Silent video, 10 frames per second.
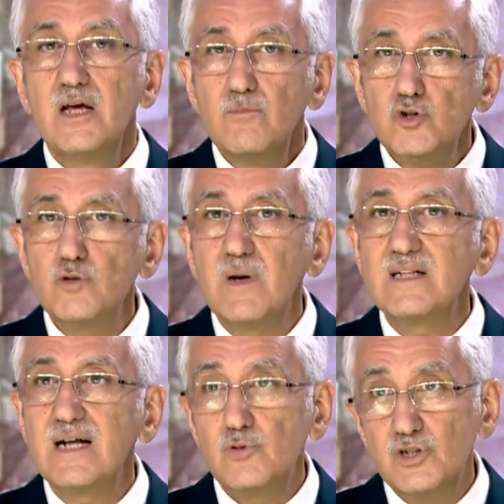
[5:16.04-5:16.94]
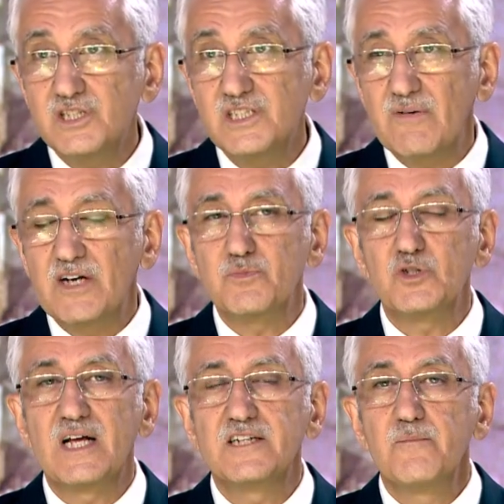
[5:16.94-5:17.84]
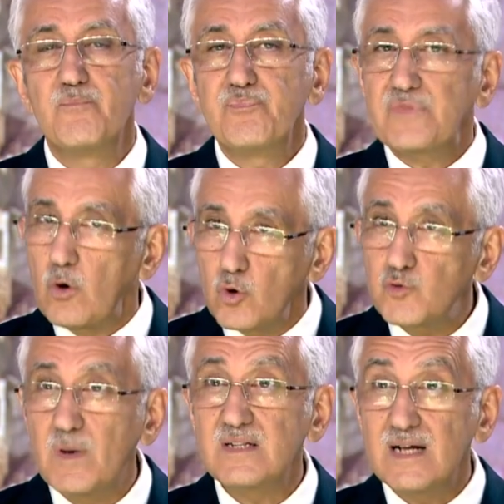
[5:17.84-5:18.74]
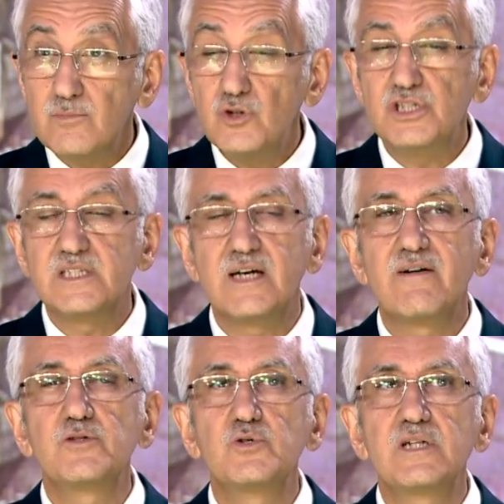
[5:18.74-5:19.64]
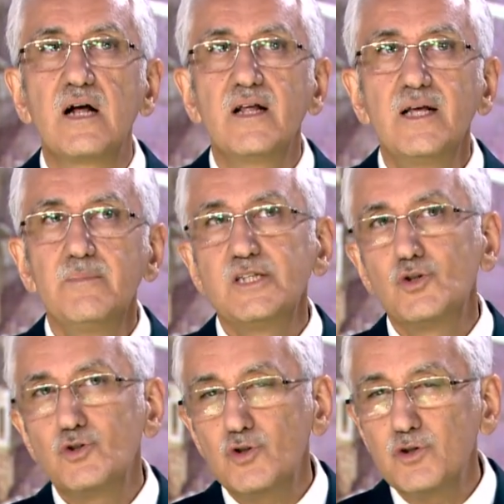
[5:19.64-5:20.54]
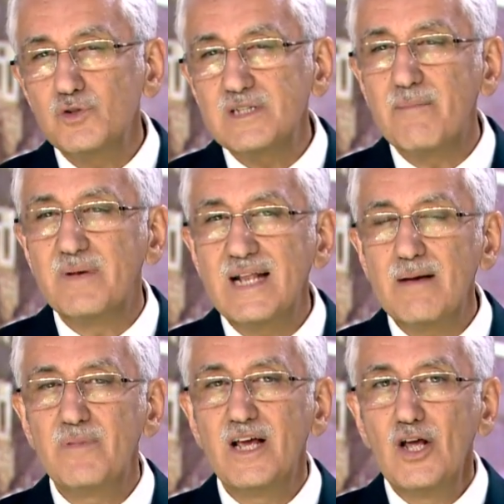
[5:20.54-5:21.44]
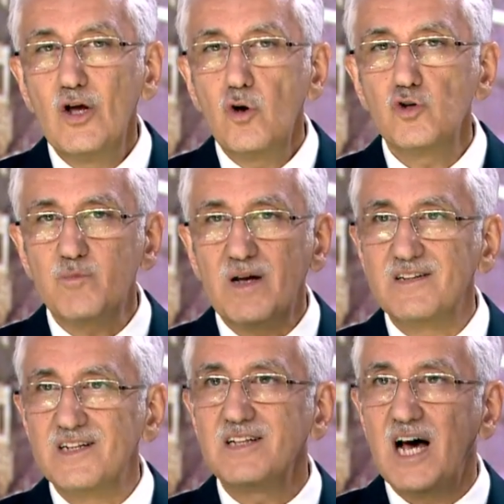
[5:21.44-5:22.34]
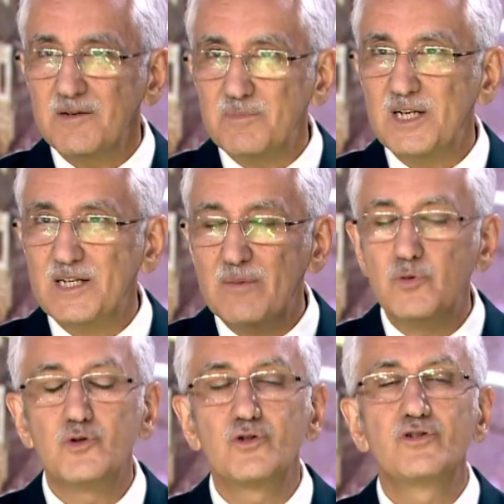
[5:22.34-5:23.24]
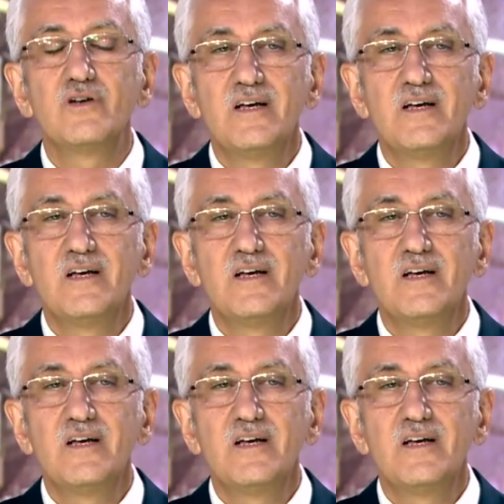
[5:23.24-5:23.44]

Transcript: Müslümanlar bunun için savaşmışlar. Osmanlılar bunun için savaşmışlar. Biz çocukluğumuzdan beri hep Osmanlıların harpleriyle büyüdük.